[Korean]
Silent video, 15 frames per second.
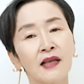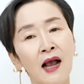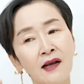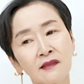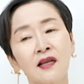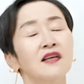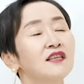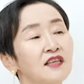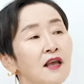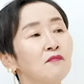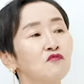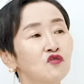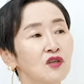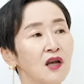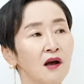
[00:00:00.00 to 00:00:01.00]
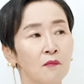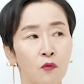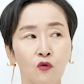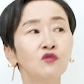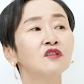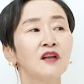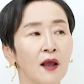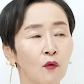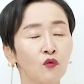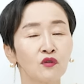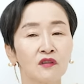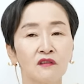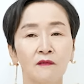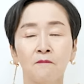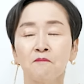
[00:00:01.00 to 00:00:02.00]
항상 이게 문제야 모든
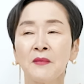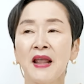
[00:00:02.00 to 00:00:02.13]
애고들은